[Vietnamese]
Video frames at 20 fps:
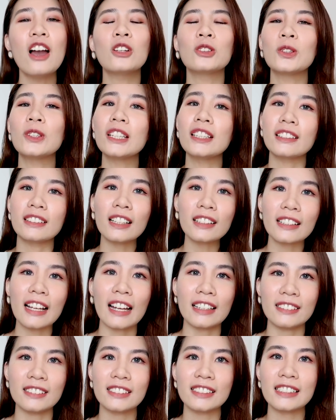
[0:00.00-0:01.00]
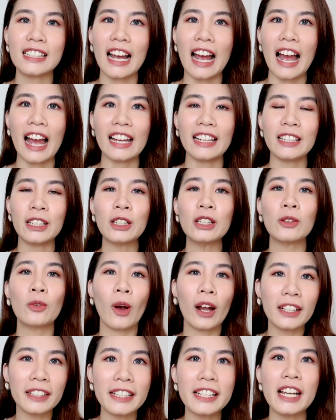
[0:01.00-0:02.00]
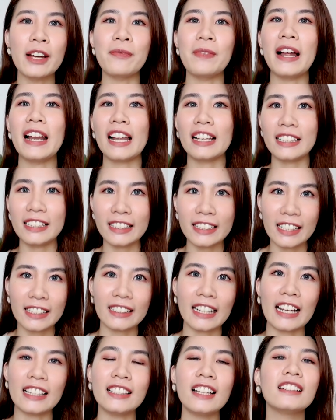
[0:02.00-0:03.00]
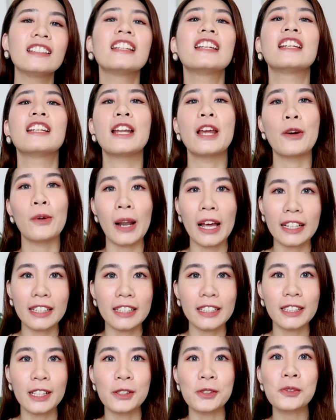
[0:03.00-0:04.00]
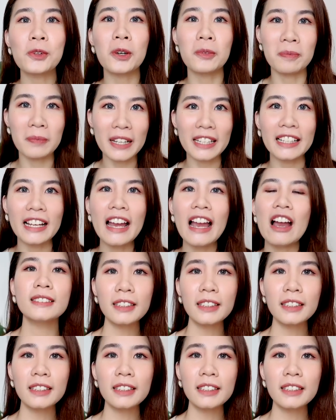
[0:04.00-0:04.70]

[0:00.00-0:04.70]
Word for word: tuy nhiên thì tất cả những cái quan điểm hay là ý kiến cá nhân thì đều là ý kiến của mình.